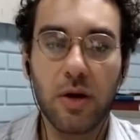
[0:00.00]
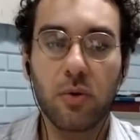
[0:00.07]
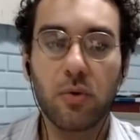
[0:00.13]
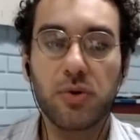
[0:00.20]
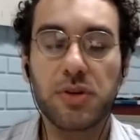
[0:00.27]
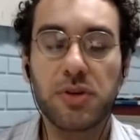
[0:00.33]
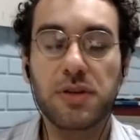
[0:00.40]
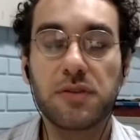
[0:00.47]

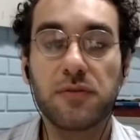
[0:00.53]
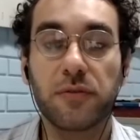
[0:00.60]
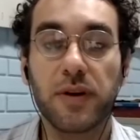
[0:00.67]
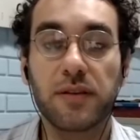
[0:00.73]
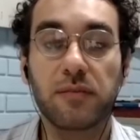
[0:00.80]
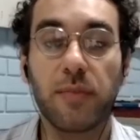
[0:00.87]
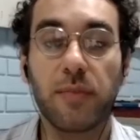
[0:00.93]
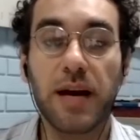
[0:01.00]
Hoje a gente
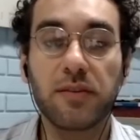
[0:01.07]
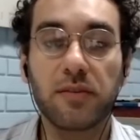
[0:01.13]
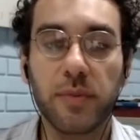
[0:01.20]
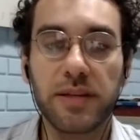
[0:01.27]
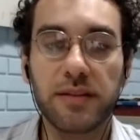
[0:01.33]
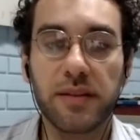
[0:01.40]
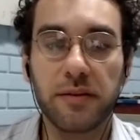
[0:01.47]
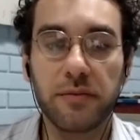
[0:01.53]
faz mais uma
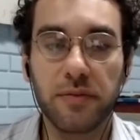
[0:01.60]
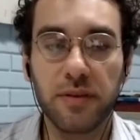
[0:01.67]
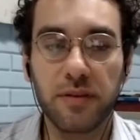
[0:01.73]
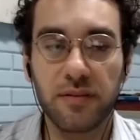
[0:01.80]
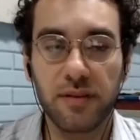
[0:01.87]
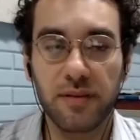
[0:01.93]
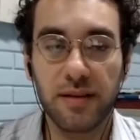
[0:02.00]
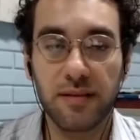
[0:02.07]

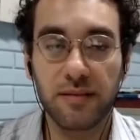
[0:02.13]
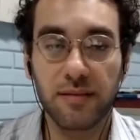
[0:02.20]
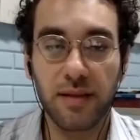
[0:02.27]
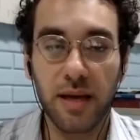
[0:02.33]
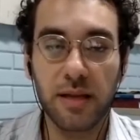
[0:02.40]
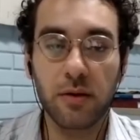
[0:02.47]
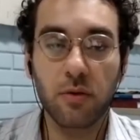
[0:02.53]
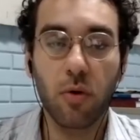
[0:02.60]
entrevista da
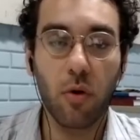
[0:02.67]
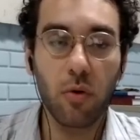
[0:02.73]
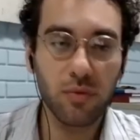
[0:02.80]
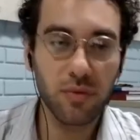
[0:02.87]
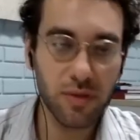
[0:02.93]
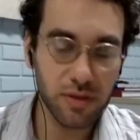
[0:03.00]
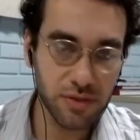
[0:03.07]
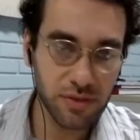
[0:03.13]
série com
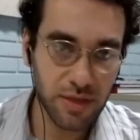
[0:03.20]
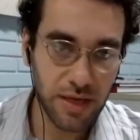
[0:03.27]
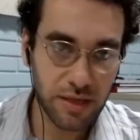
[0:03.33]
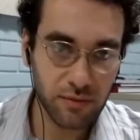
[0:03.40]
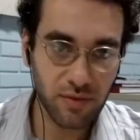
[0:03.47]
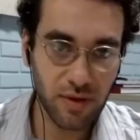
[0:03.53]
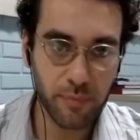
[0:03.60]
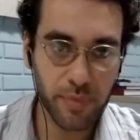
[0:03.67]
os
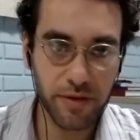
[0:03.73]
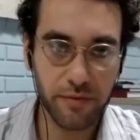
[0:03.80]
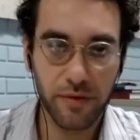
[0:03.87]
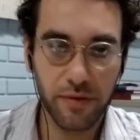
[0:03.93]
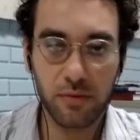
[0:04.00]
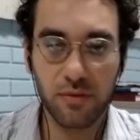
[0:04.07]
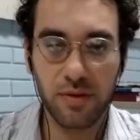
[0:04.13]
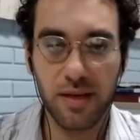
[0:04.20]
candidatos a
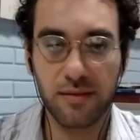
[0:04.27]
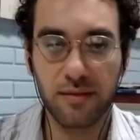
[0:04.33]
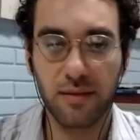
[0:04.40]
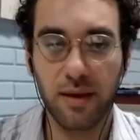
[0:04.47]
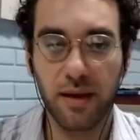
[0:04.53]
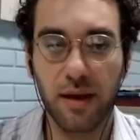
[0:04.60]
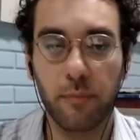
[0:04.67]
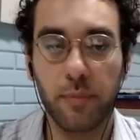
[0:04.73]
prefeito da
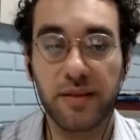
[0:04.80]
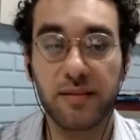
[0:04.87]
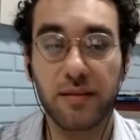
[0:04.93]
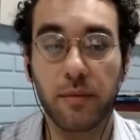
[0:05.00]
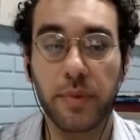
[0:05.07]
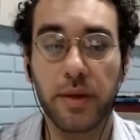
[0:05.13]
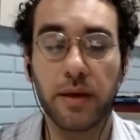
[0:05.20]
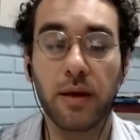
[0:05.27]
Serra para
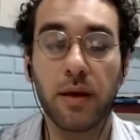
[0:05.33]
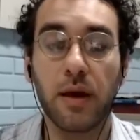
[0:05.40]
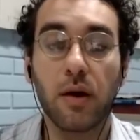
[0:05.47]
saber